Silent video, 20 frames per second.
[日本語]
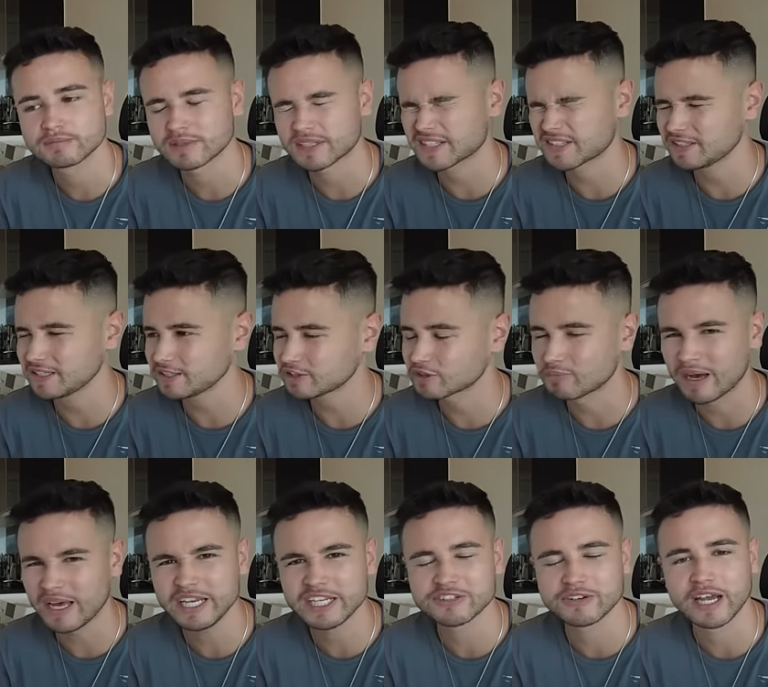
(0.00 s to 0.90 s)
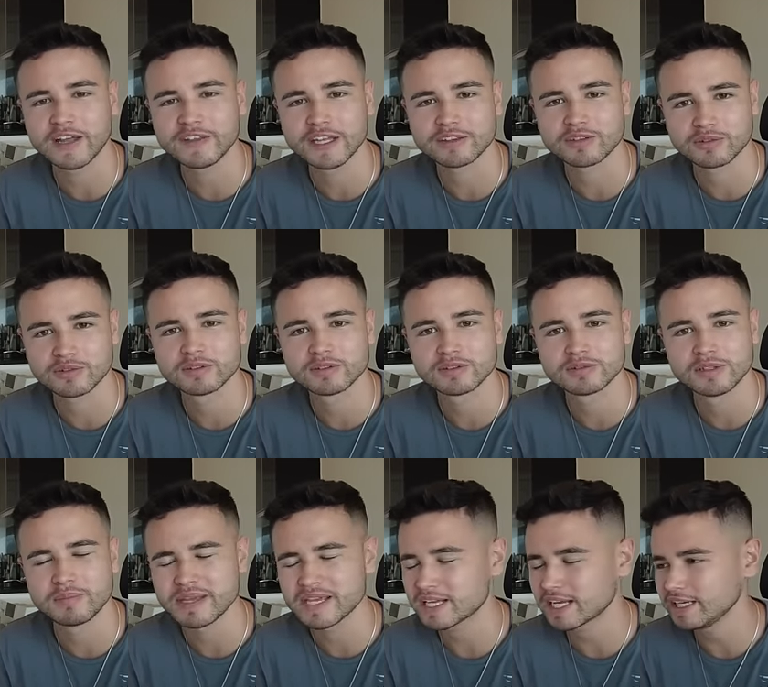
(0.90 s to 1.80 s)
まあ、少なくとも毎日はやんなってこ
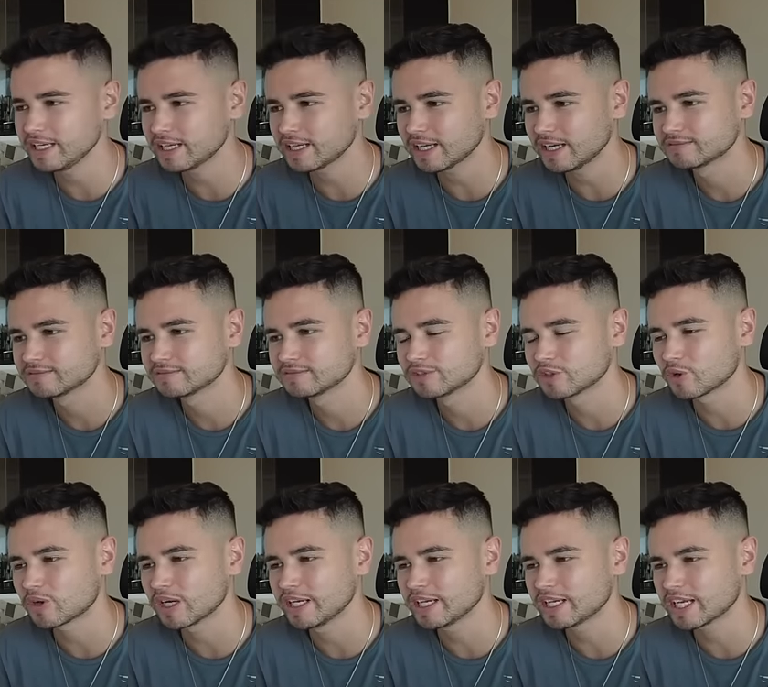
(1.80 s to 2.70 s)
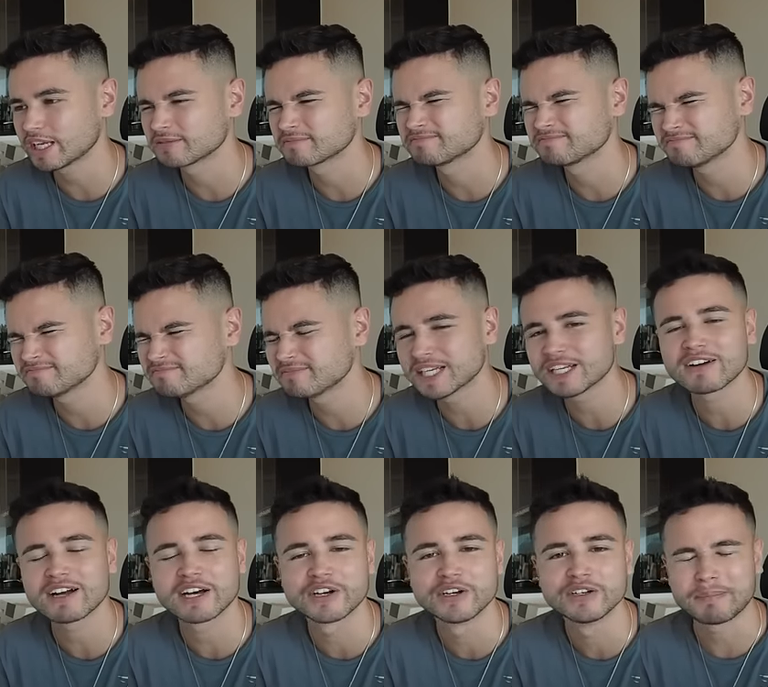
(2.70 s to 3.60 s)
と3日に1回4日に1回うんまだ
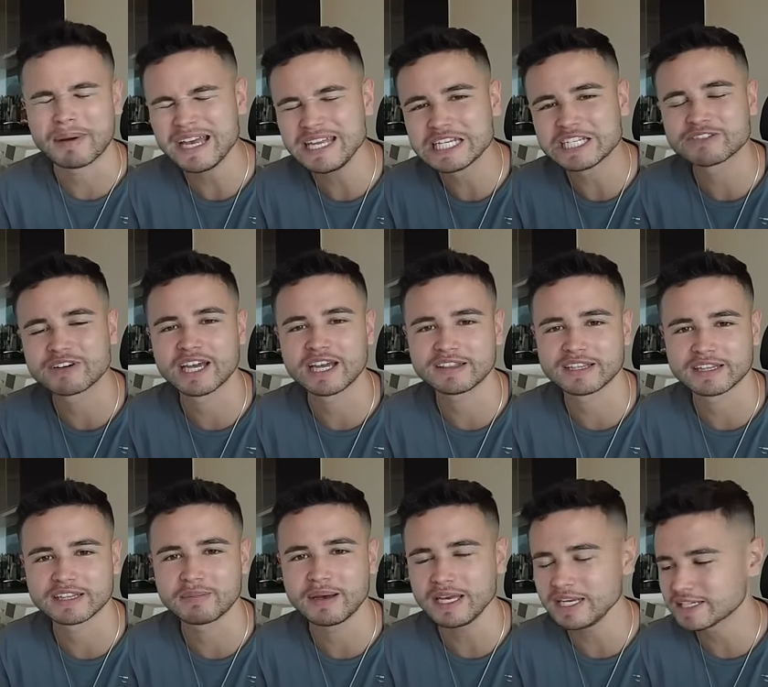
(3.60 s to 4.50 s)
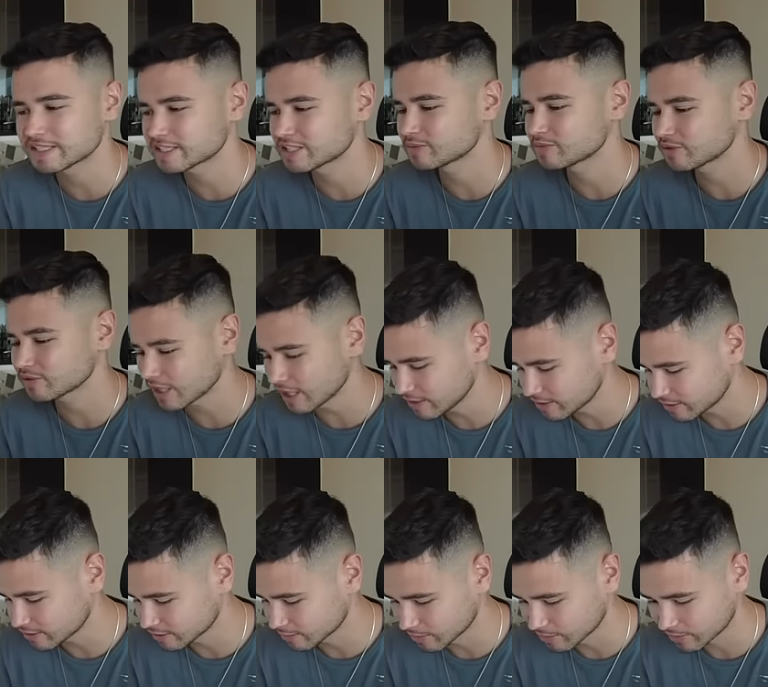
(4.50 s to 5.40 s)
わかる毎日はやんなって毎日自分の
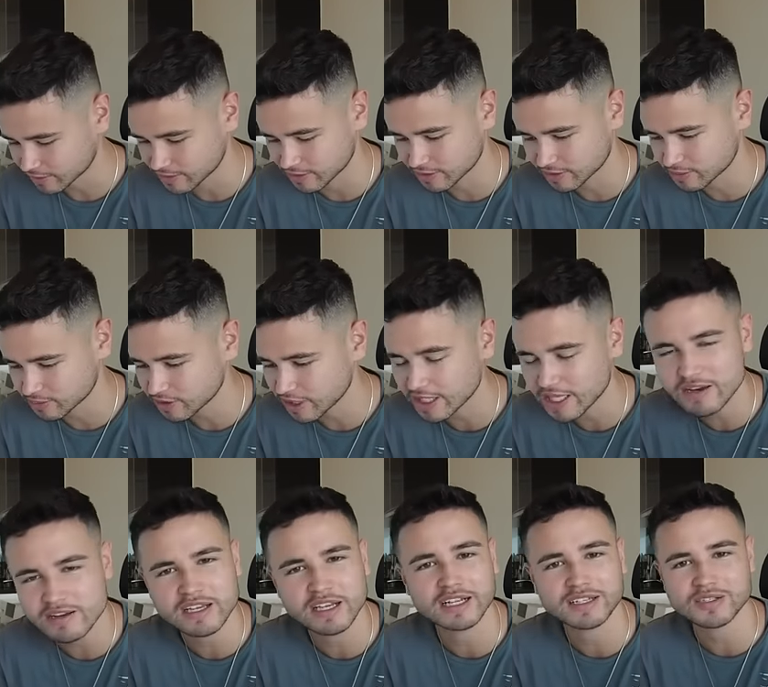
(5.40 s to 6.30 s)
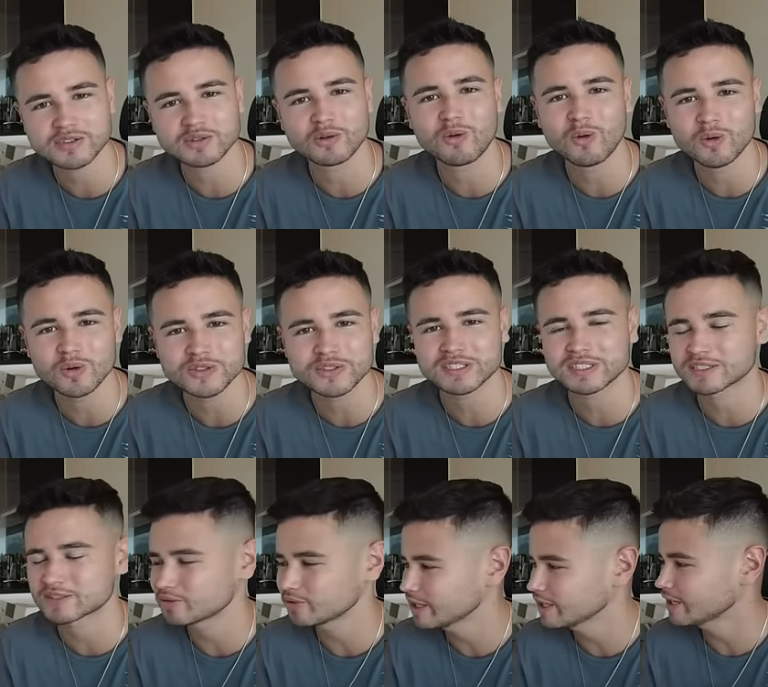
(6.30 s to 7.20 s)
タンクのも、その自分のエネルギー活力を放出して
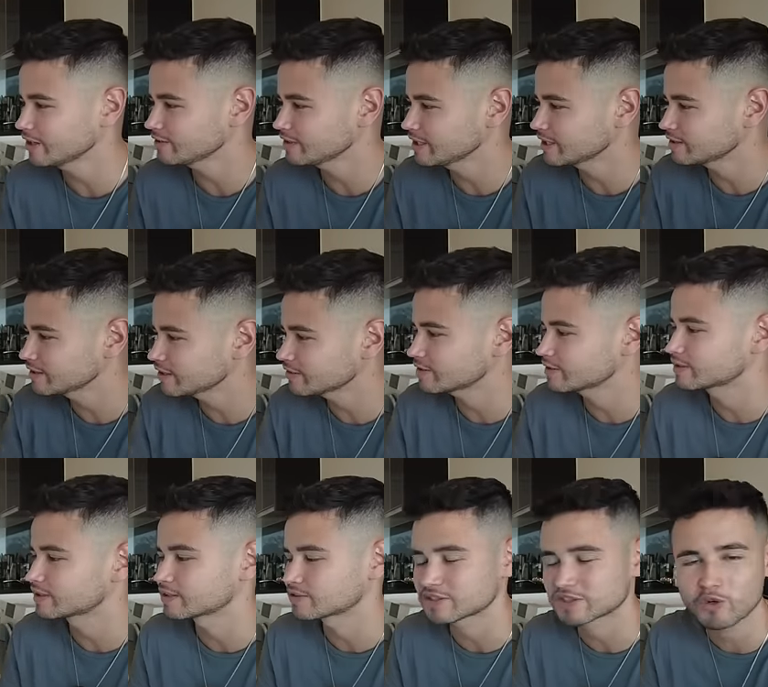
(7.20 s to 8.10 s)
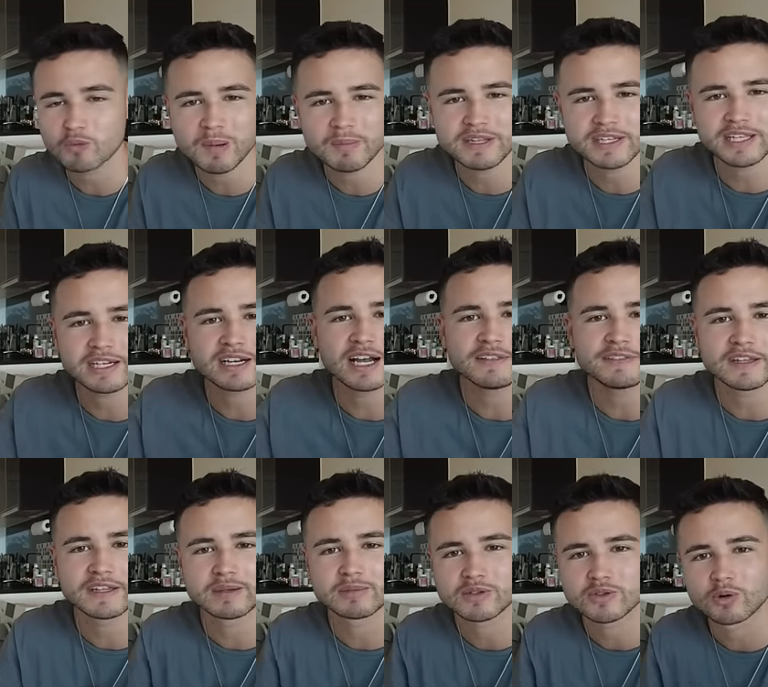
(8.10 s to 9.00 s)
それはやる気なくなるってそしてドーパミン的な観
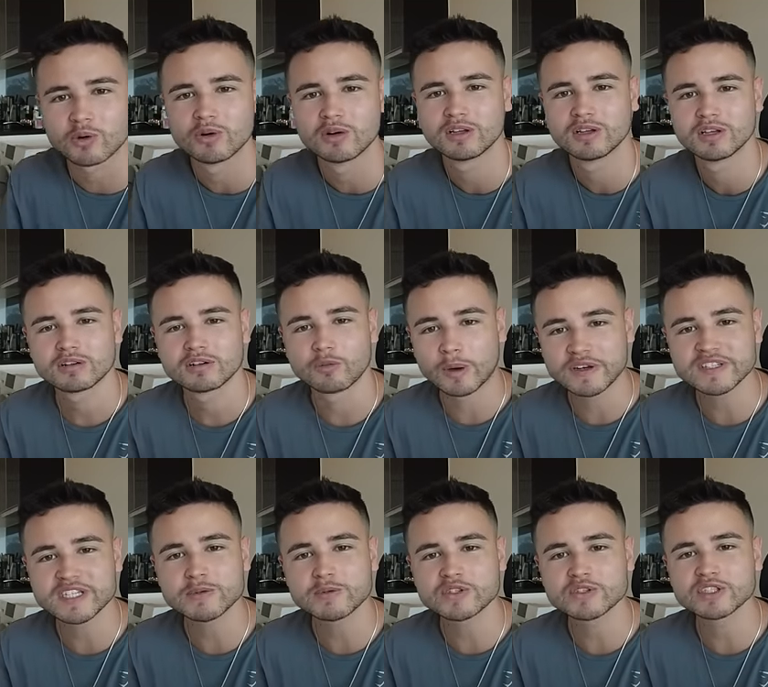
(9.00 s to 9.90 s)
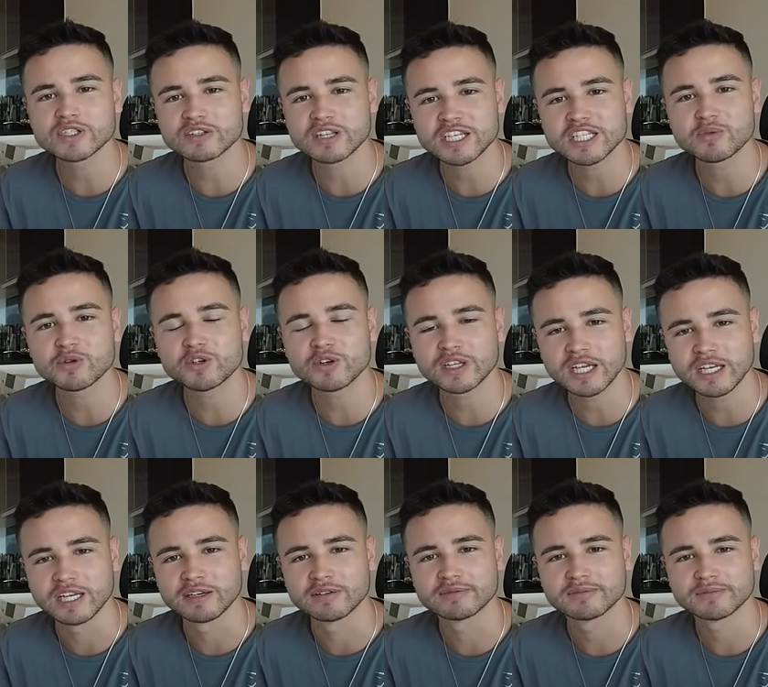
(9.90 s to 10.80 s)
点でもそうお前の生物としての第一目標は
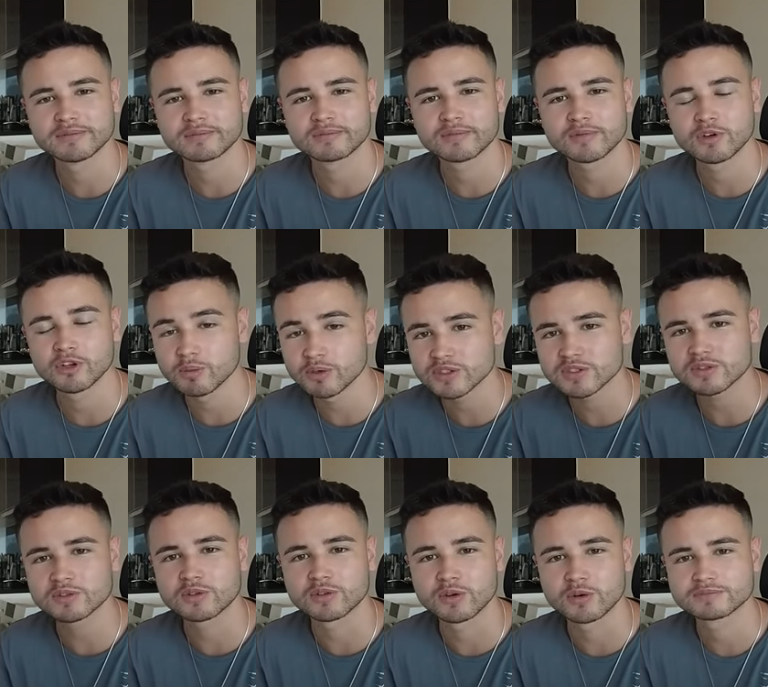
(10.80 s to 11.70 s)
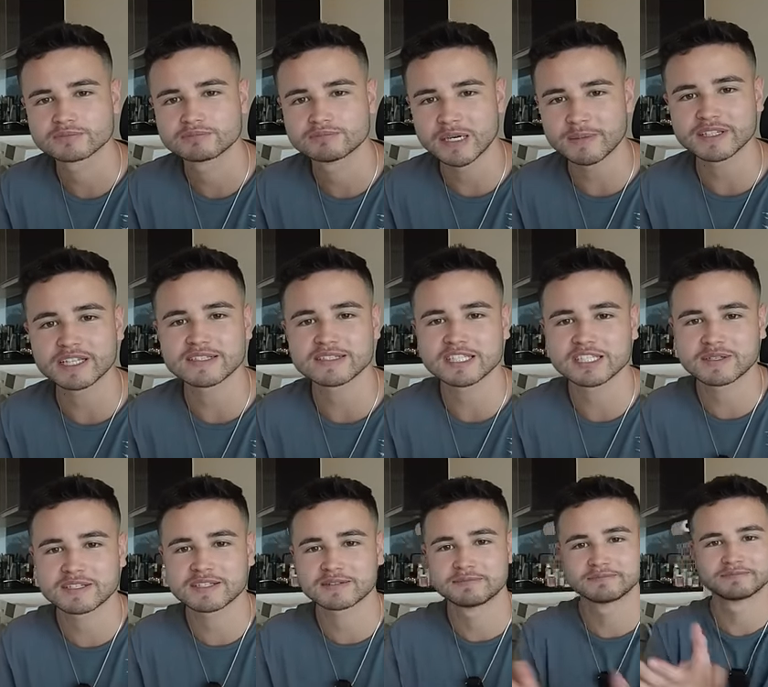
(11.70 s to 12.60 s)
何子供を作ること前は達成し
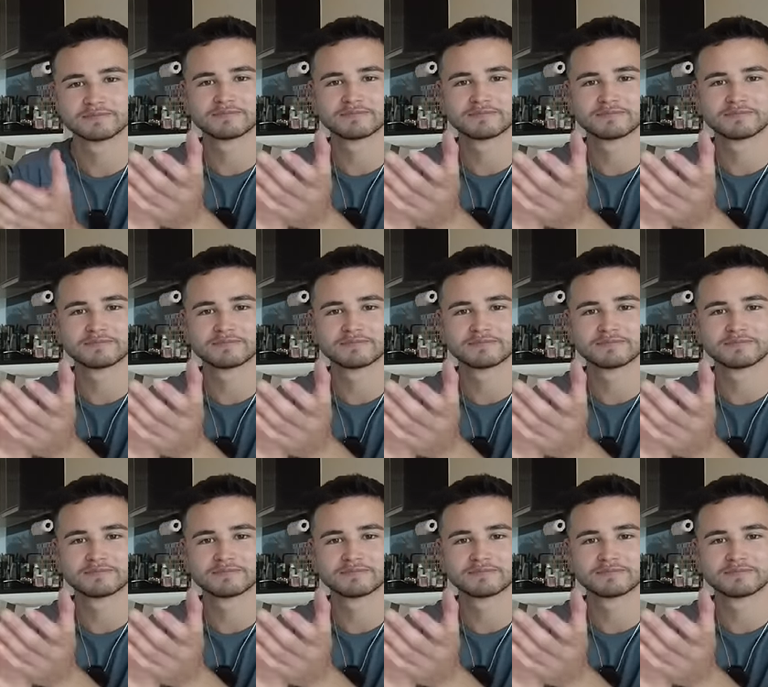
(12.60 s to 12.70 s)
ます